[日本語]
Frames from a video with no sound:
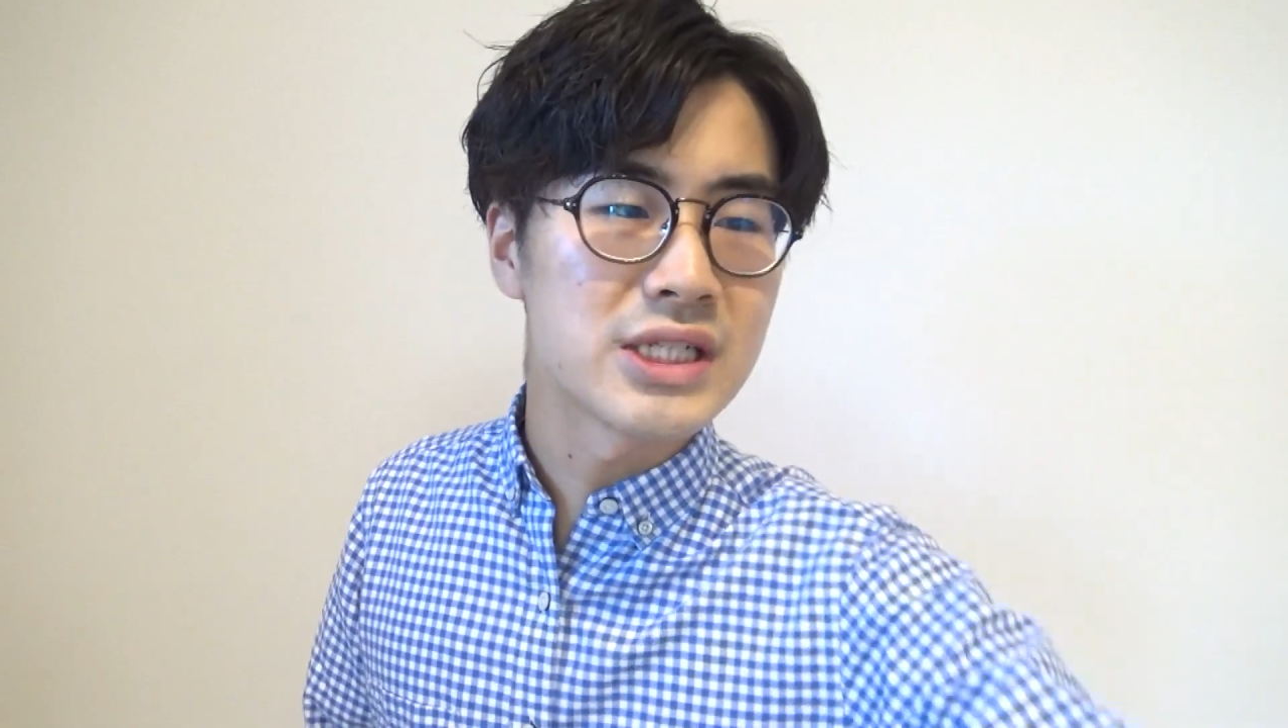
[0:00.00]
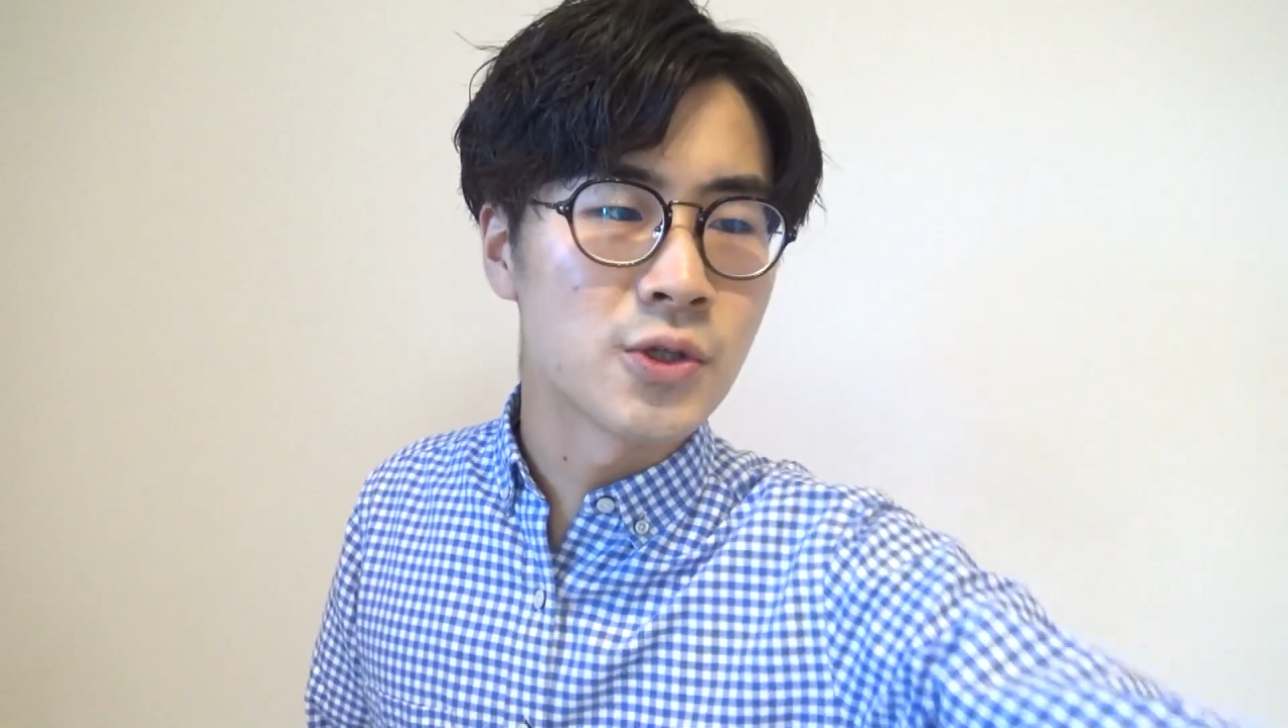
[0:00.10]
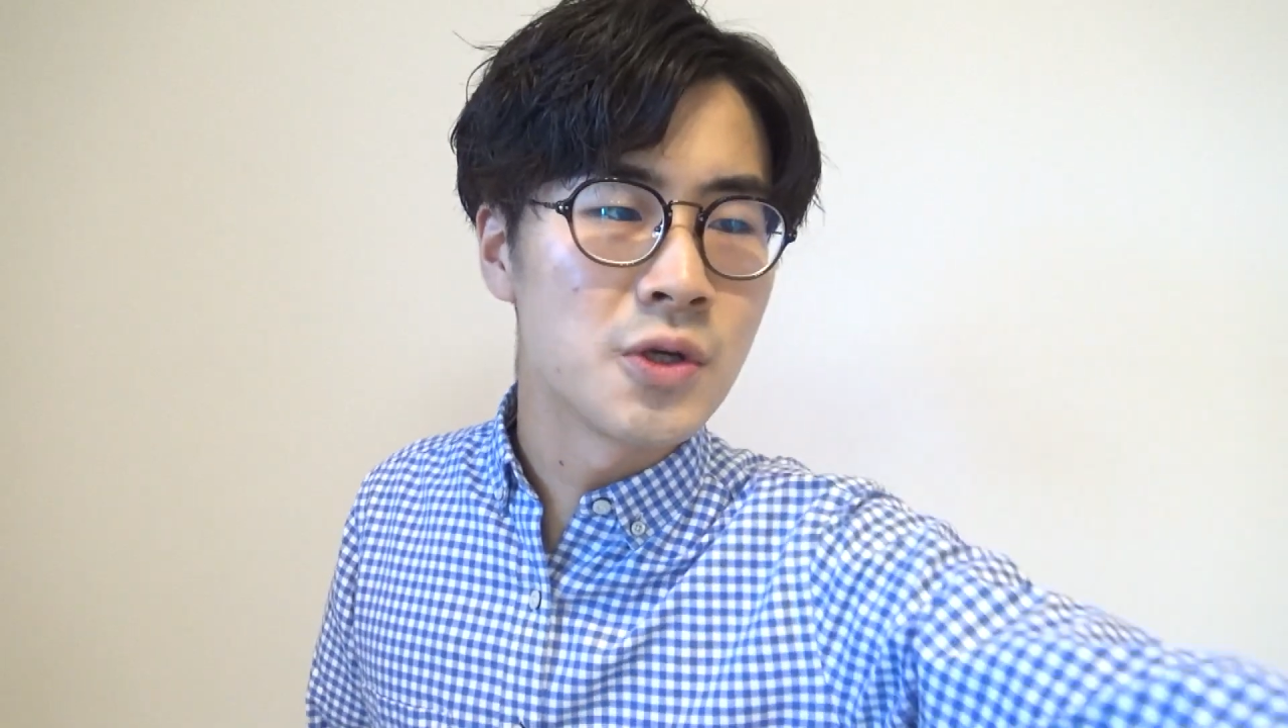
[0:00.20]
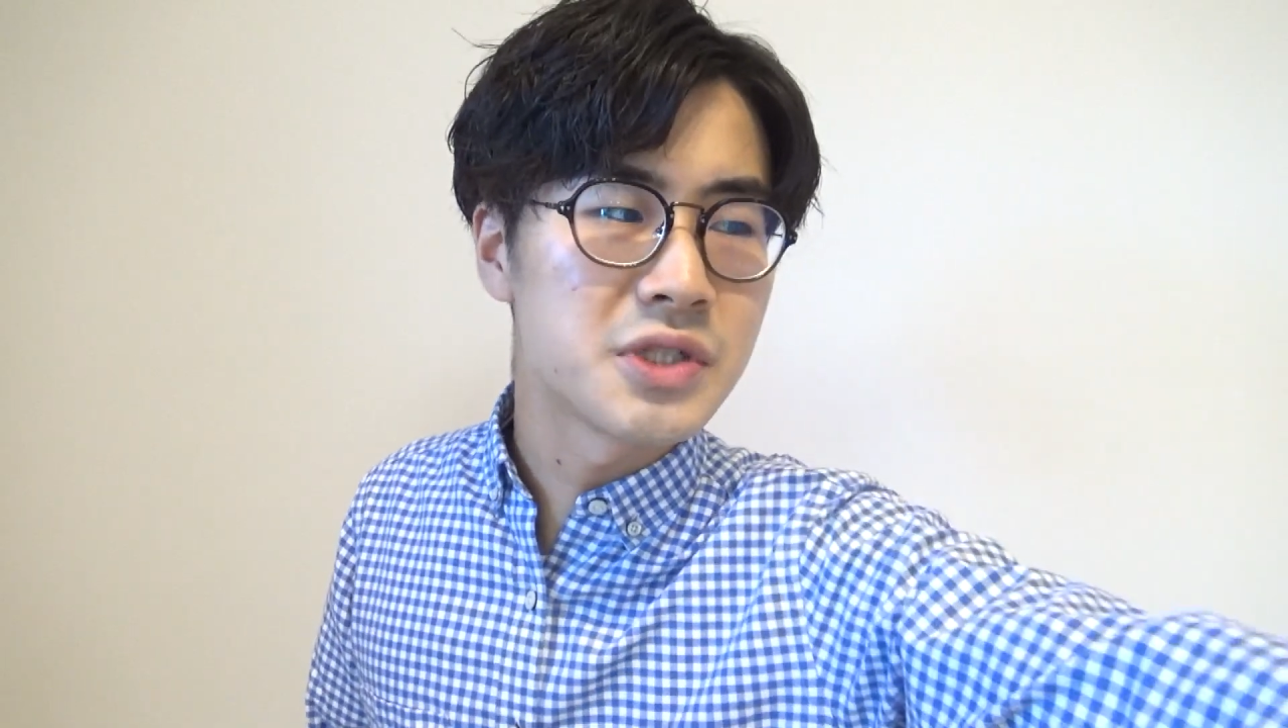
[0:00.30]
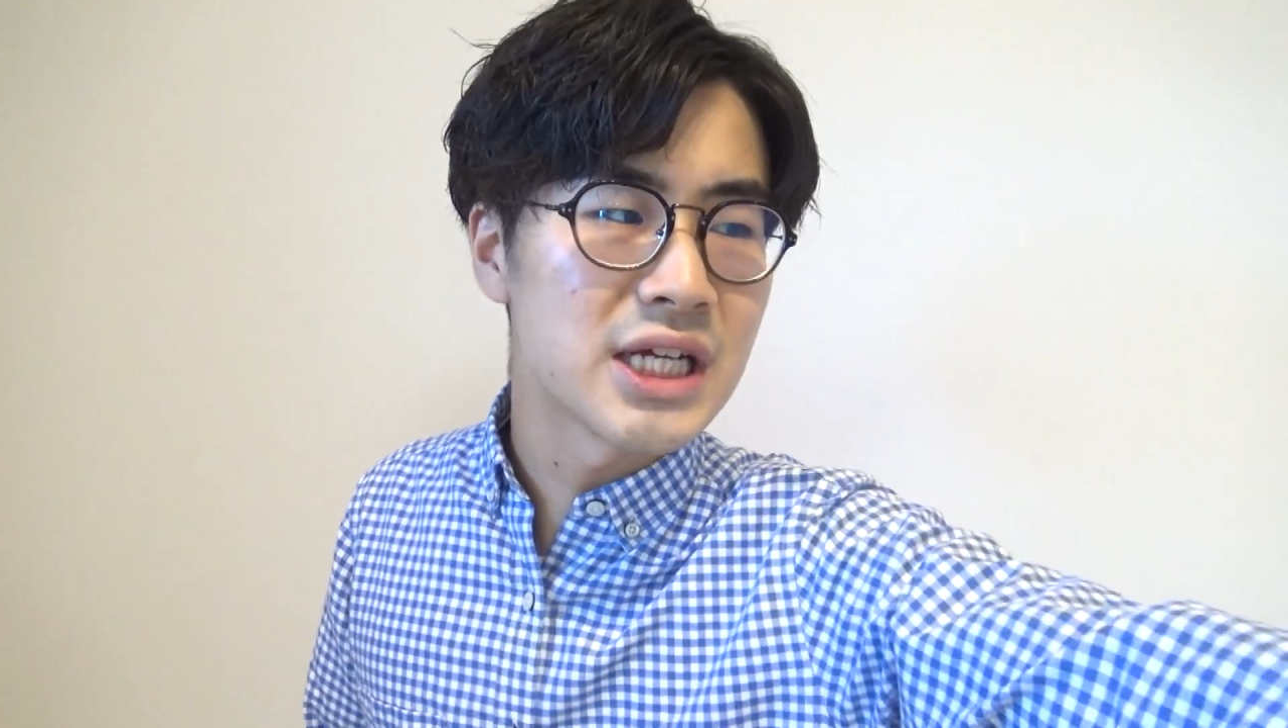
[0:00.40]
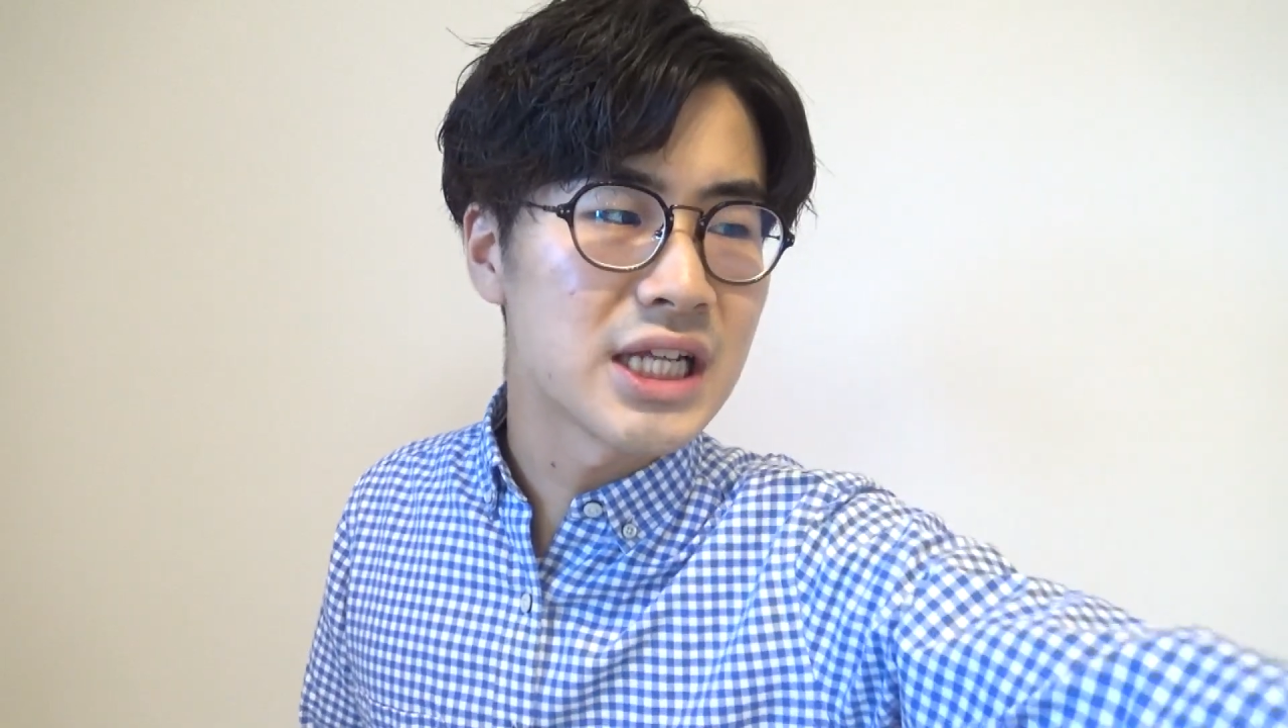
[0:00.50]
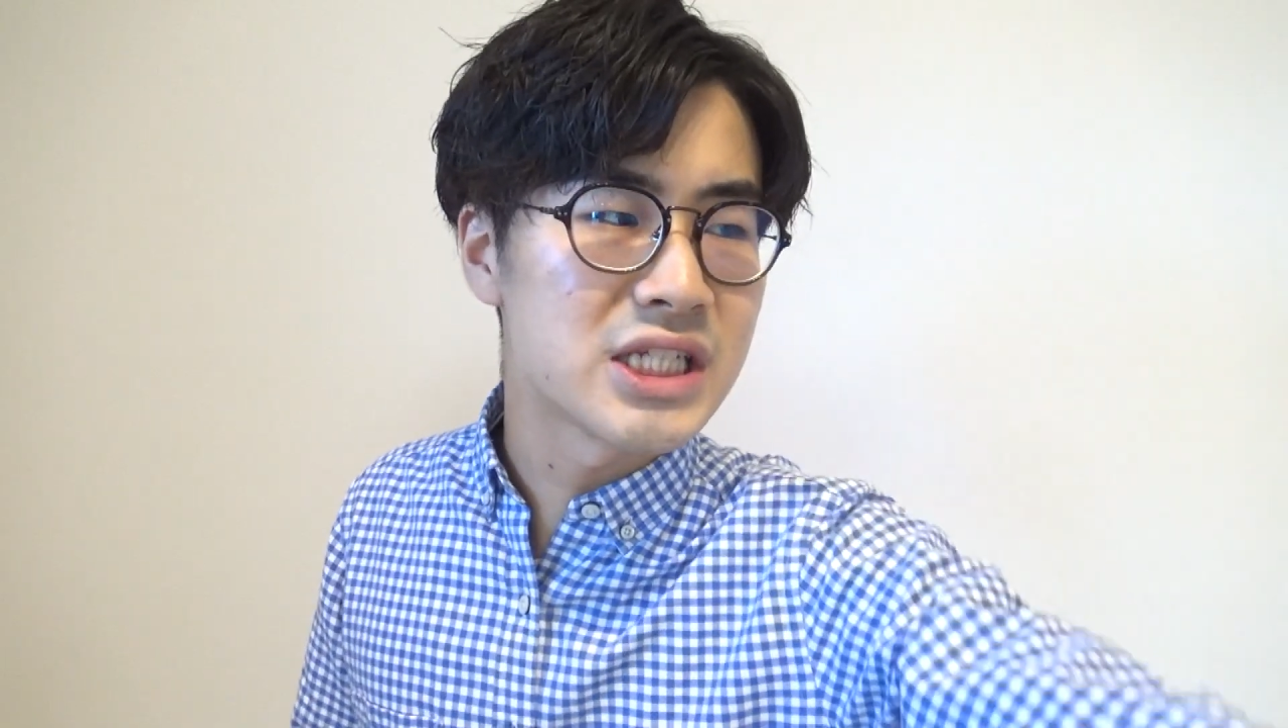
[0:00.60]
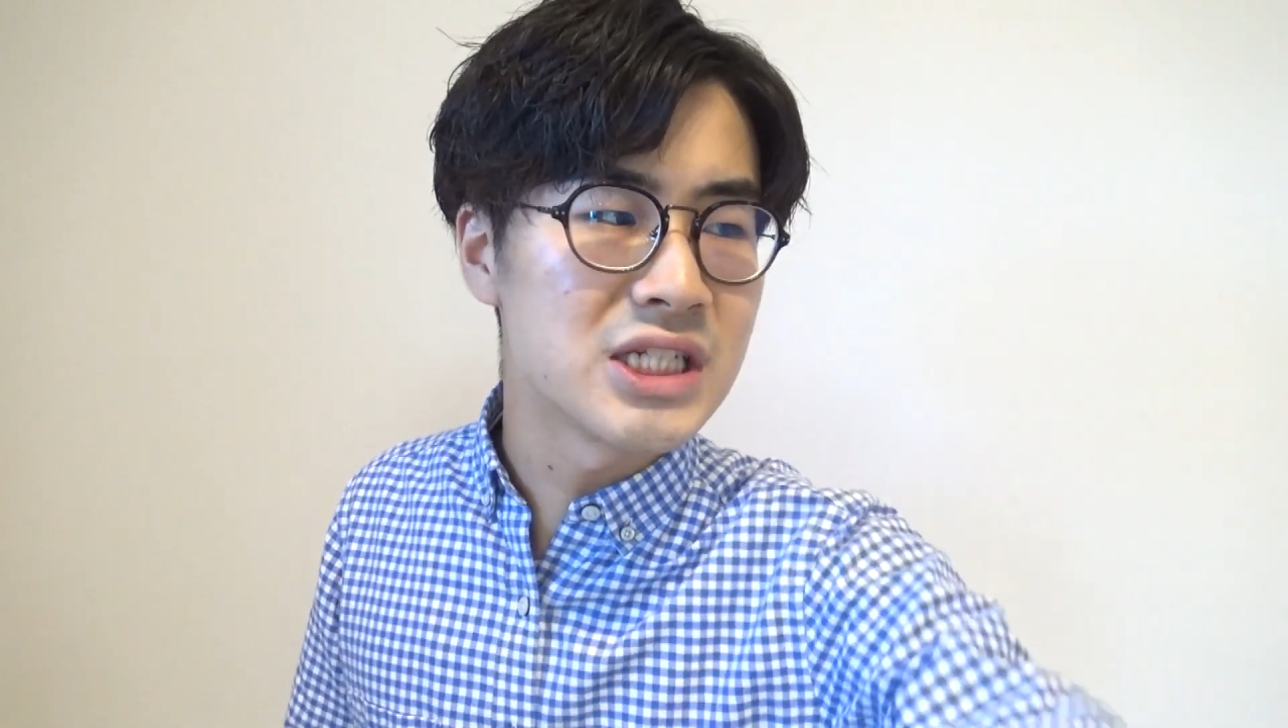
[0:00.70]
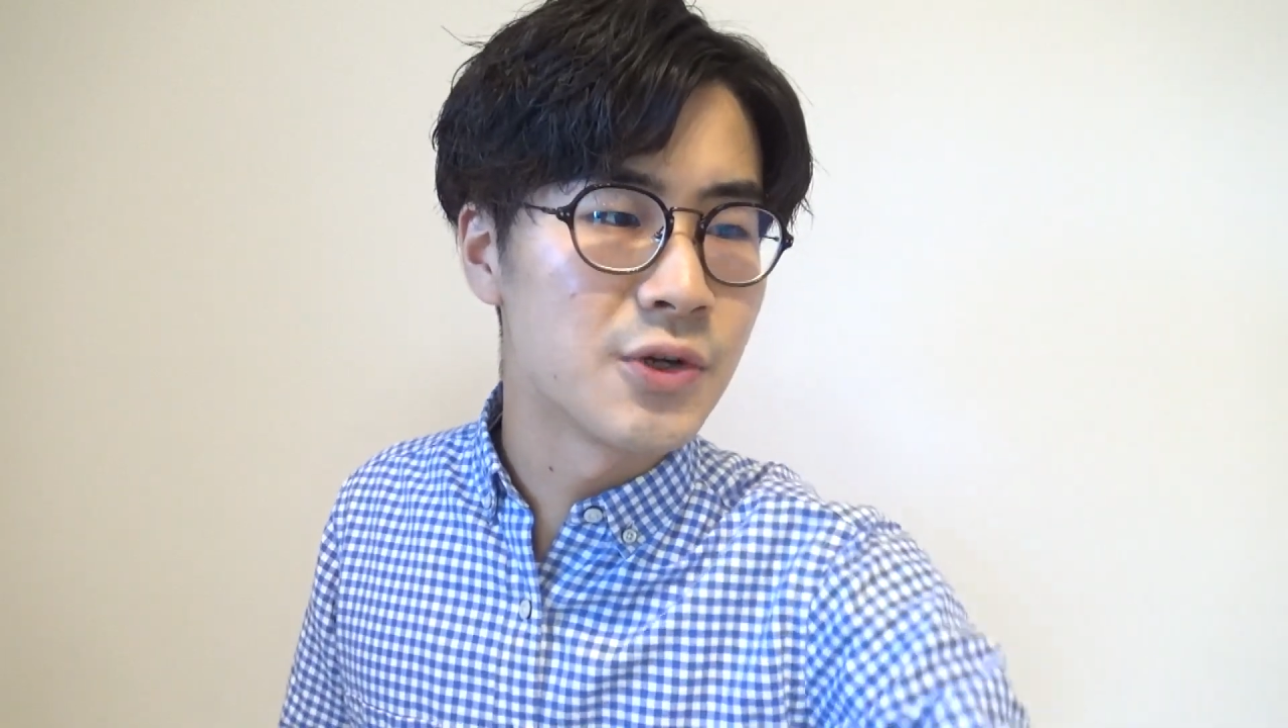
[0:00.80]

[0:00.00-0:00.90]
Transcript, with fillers: そのうち新しい